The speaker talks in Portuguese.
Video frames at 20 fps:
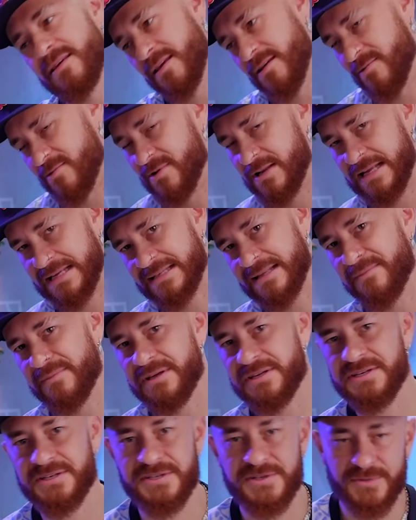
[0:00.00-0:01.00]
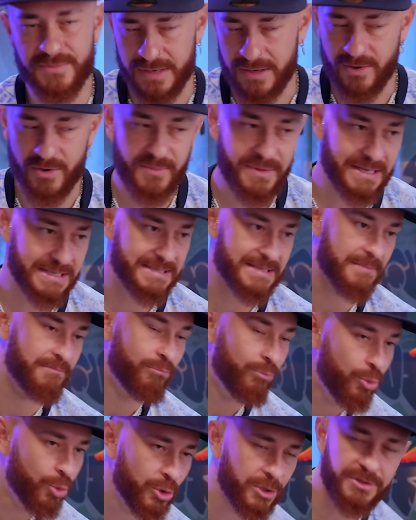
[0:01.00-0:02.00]
E, honestamente, tinha uma cobrança
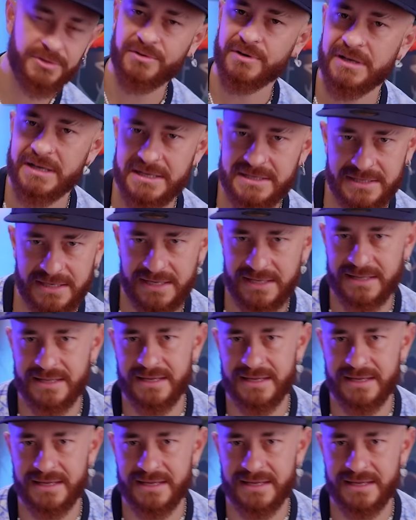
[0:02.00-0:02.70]
muito grande aqui